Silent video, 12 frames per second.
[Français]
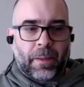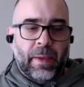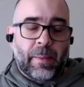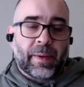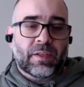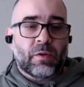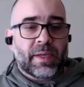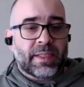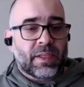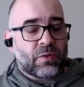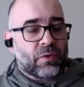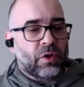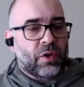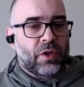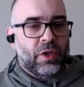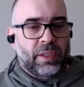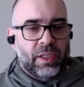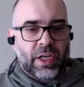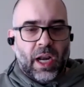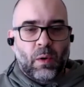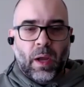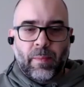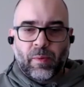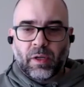Puis après ça, ben, c'est sûr qu'il y a des jalons
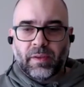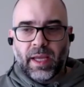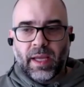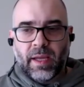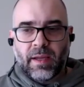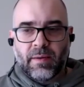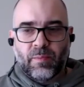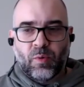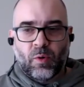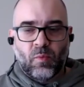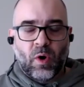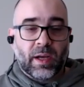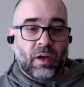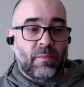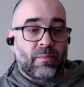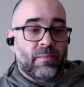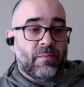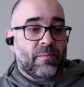importants pour moi, comme